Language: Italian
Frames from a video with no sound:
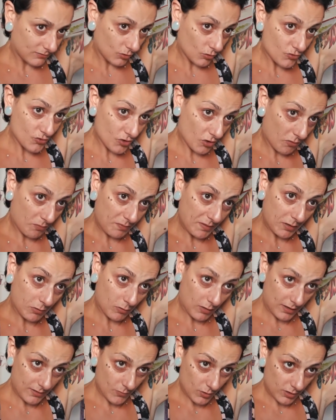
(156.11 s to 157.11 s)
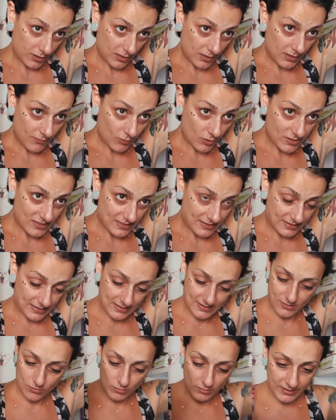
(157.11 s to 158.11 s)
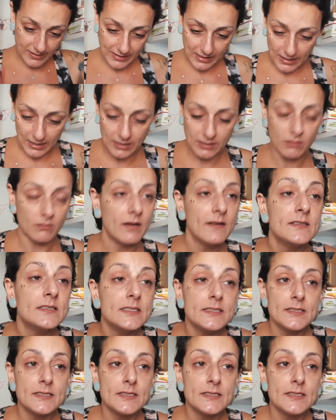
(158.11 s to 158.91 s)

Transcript: non so per quale motivo, se si è scollegato, eh.